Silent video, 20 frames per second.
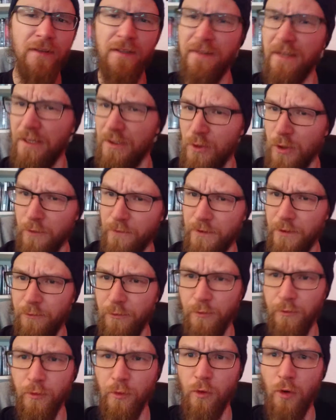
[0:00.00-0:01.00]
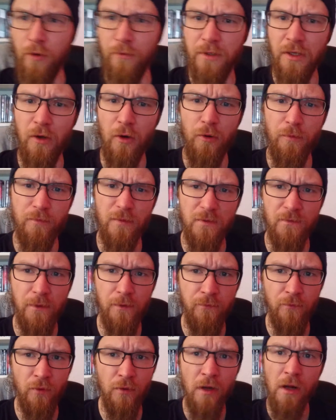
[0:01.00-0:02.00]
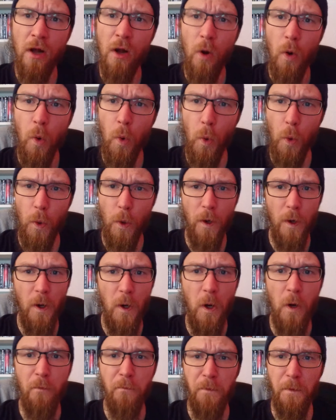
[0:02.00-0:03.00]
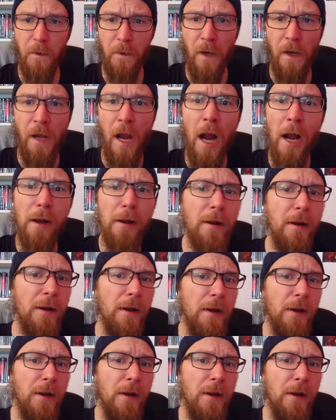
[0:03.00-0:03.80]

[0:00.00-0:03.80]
Wie gesagt, ich hoffe, die Review kommt dann auch um 12 Uhr hoch auf den Kanal